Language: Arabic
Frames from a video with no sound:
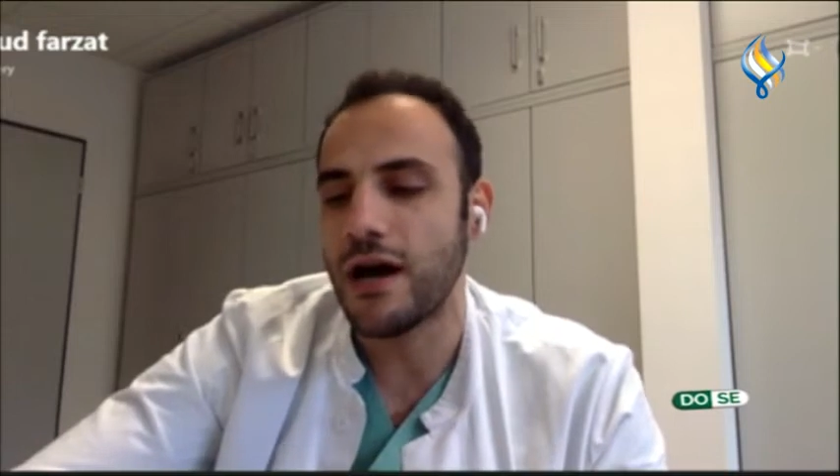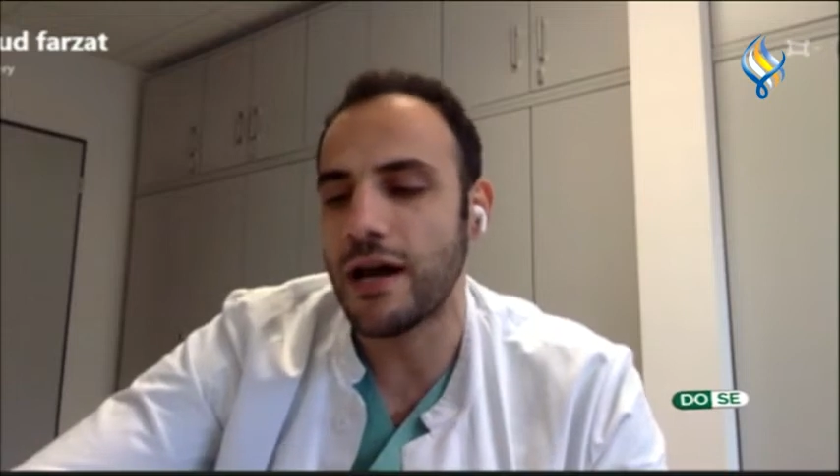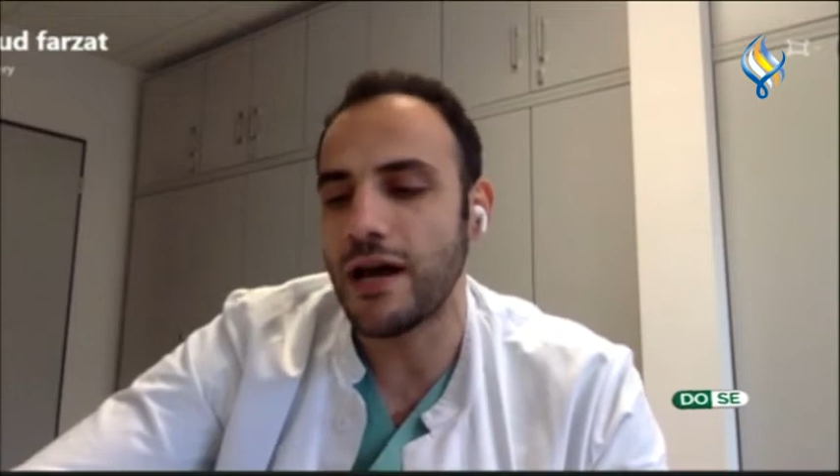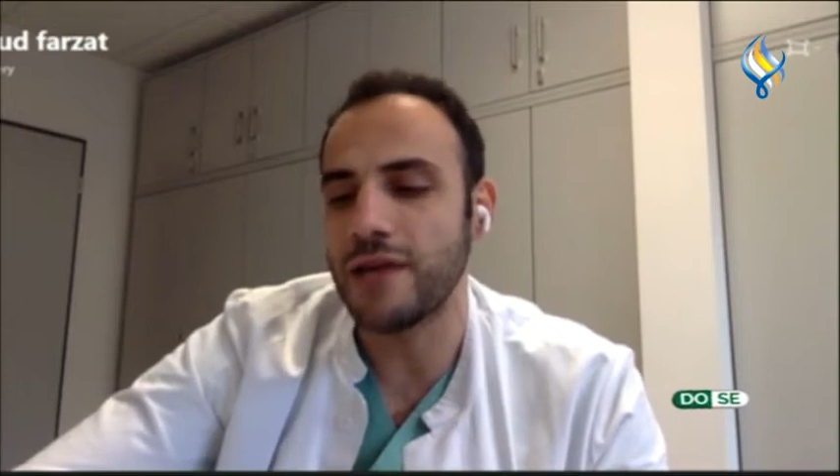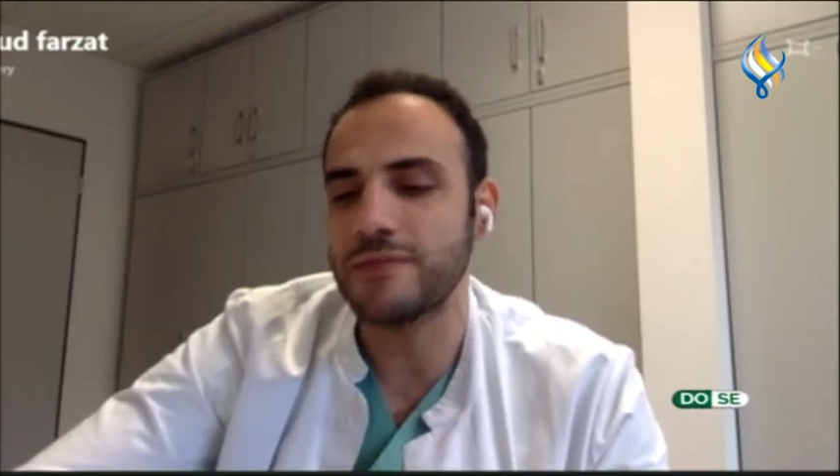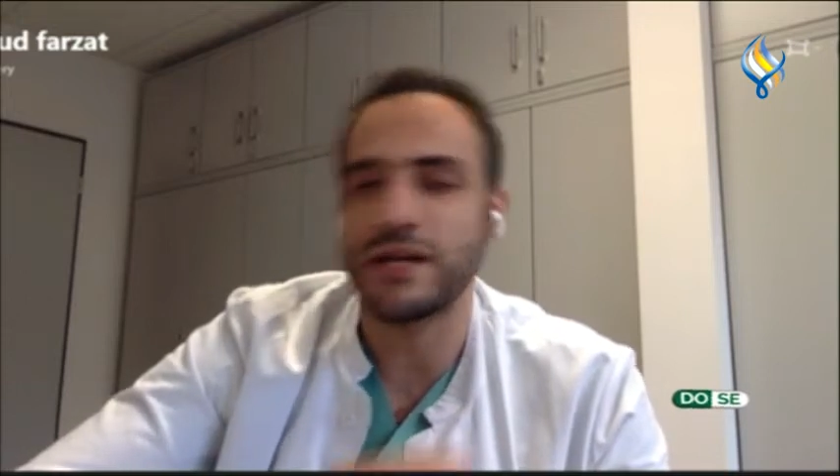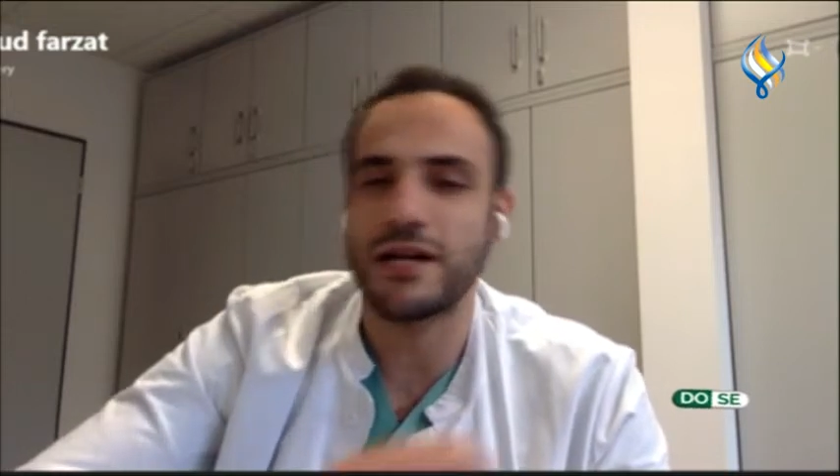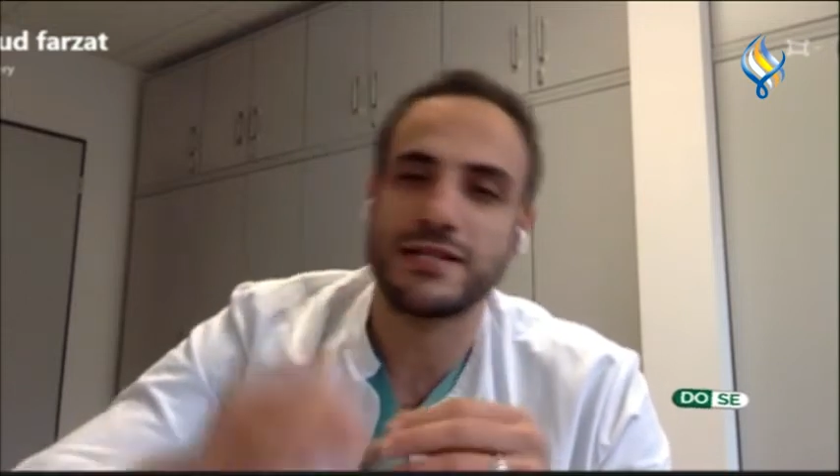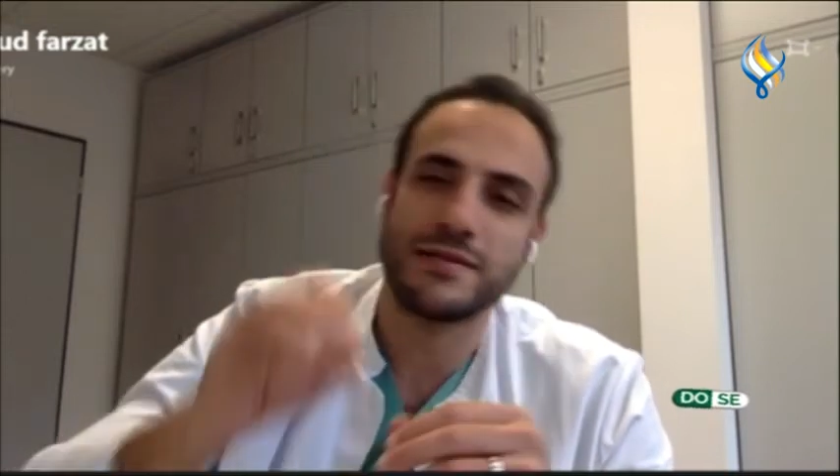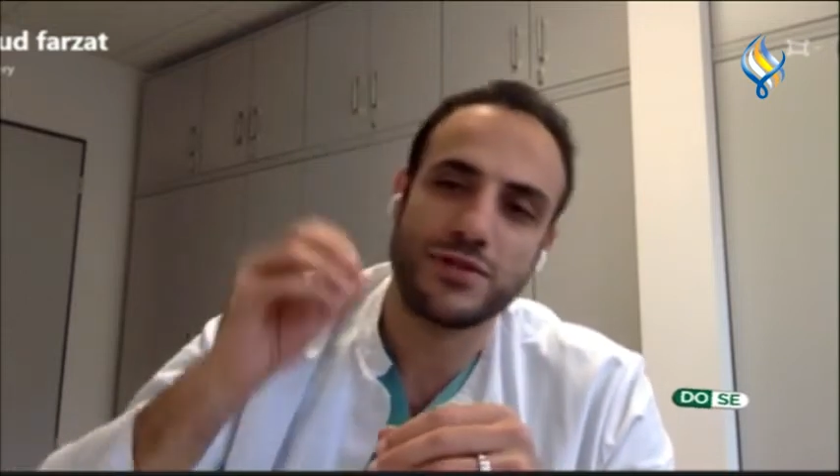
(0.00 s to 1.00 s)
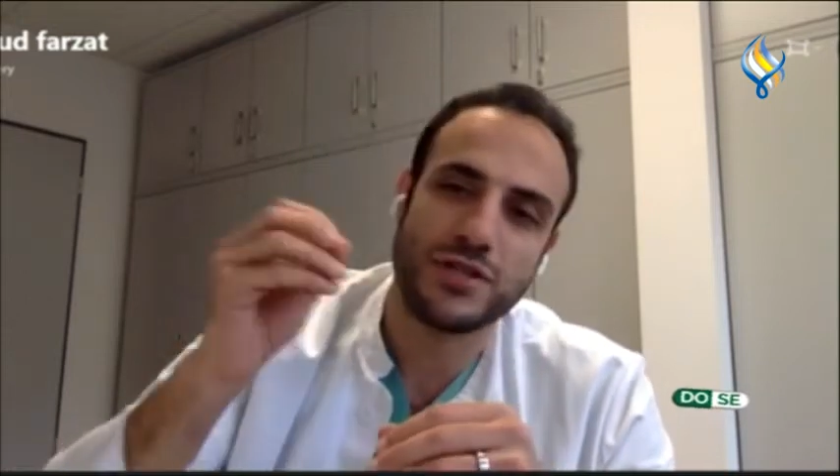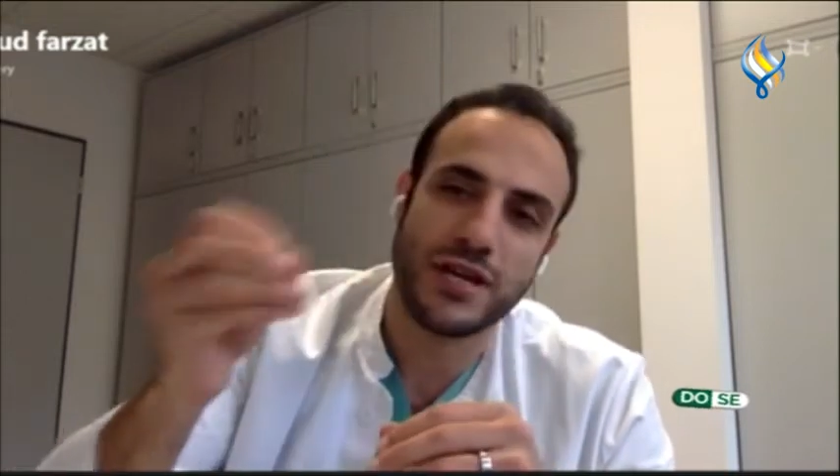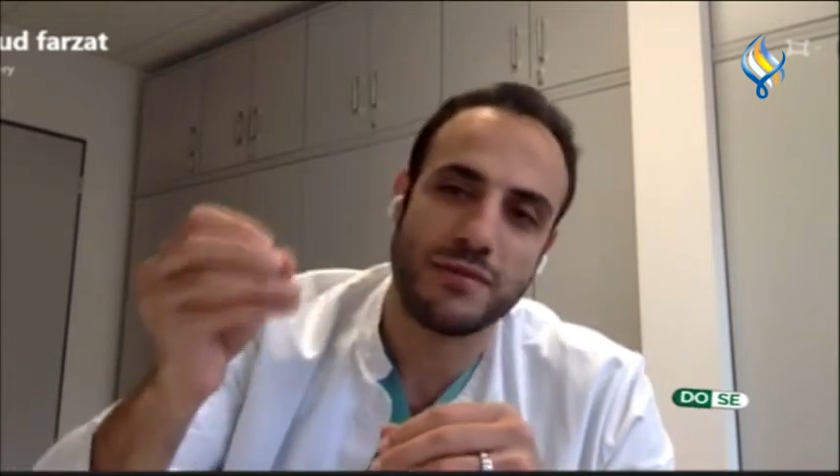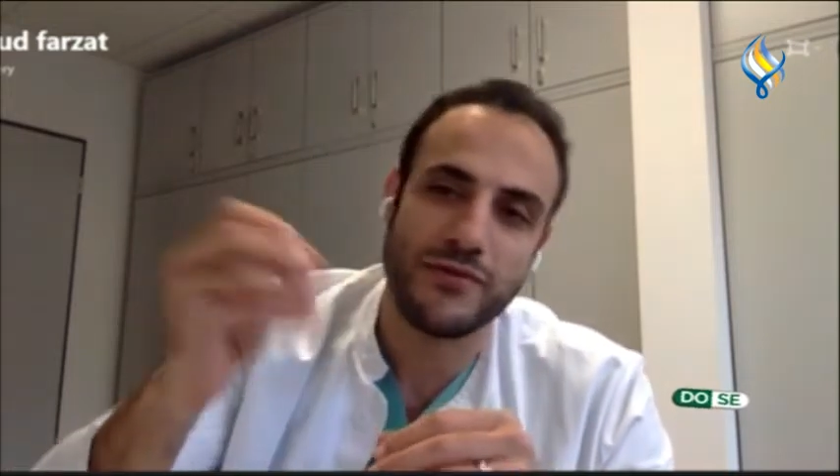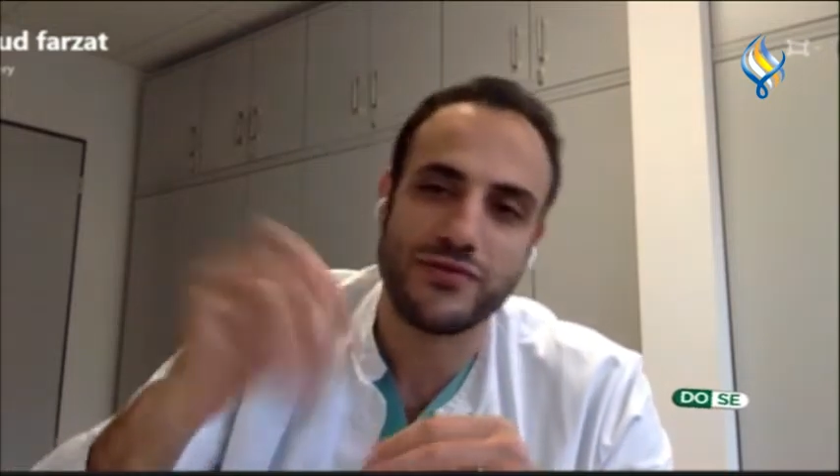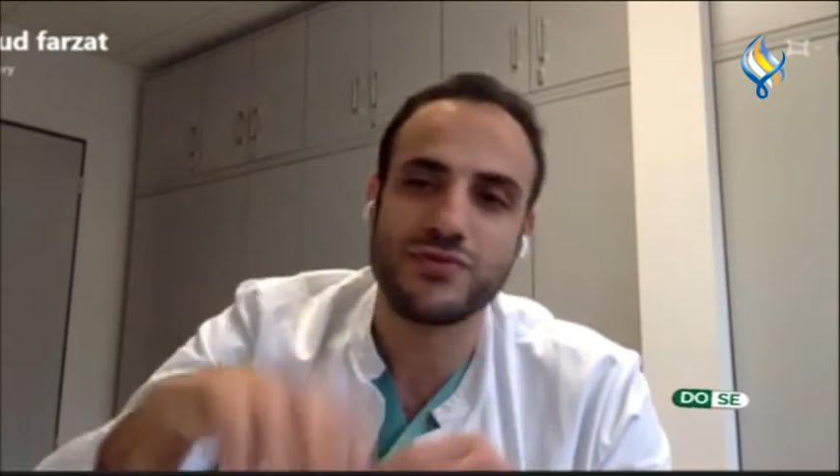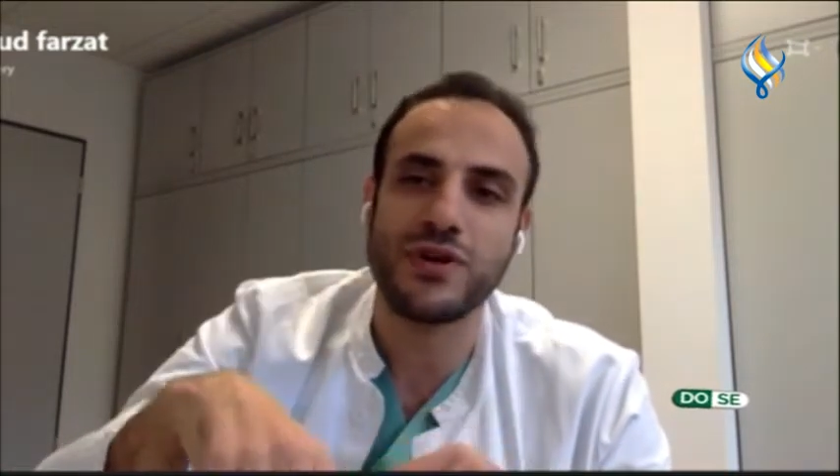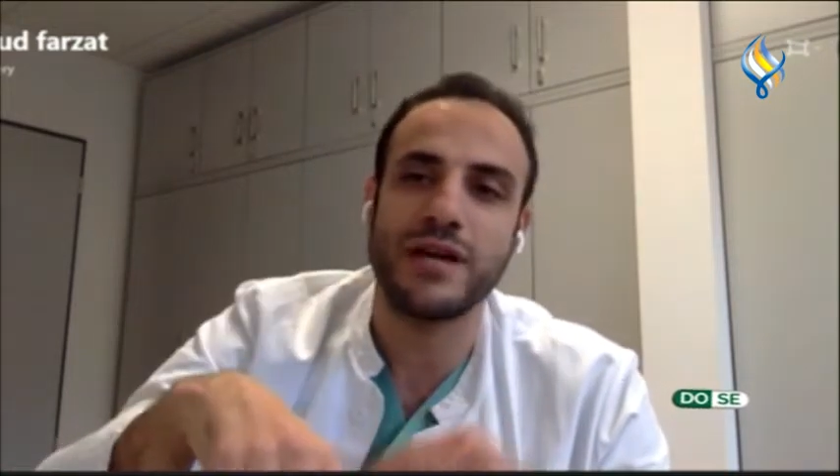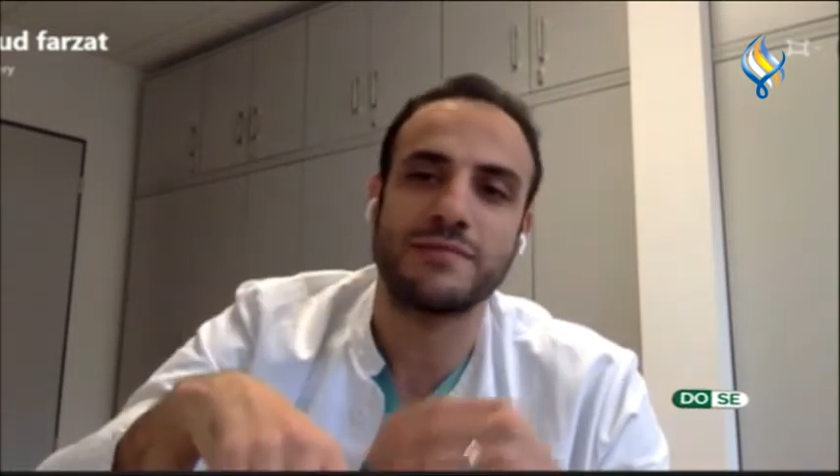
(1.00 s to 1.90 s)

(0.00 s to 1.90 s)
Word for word: انا امتى لازم اشتغل مفتوح